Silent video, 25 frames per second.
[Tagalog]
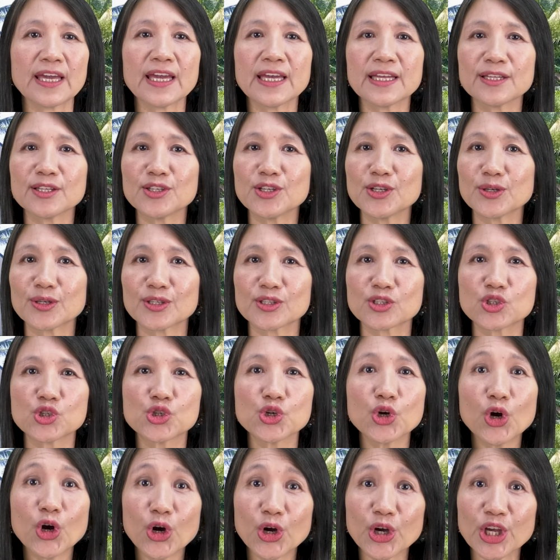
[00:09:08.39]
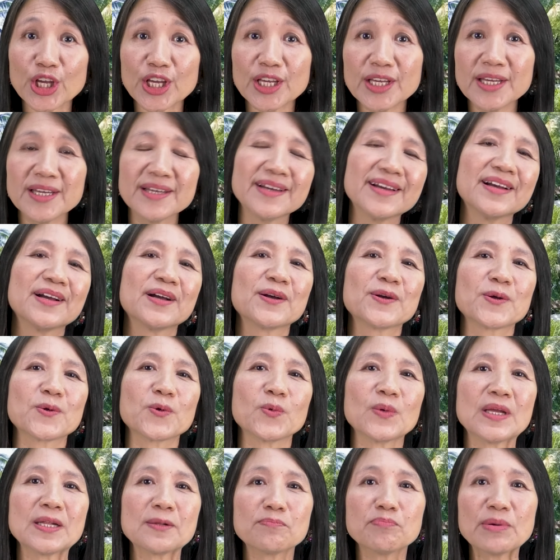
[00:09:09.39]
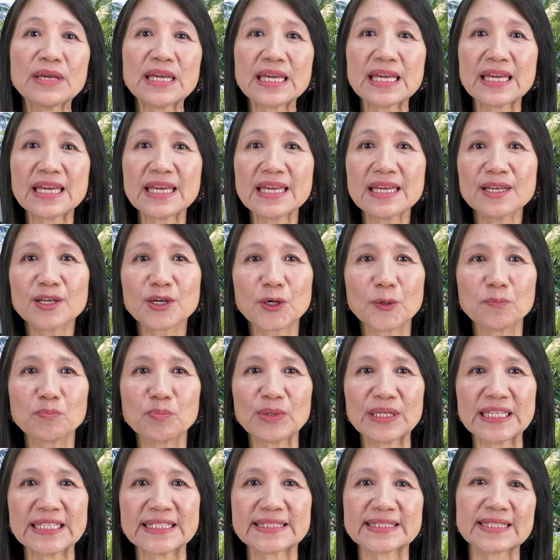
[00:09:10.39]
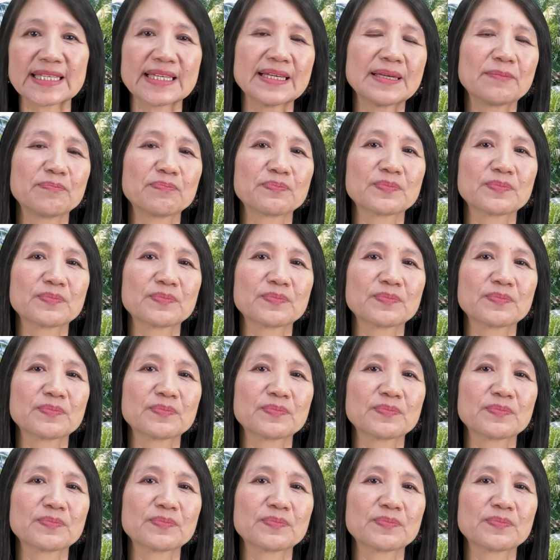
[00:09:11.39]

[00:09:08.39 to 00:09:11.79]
and your joy will be complete.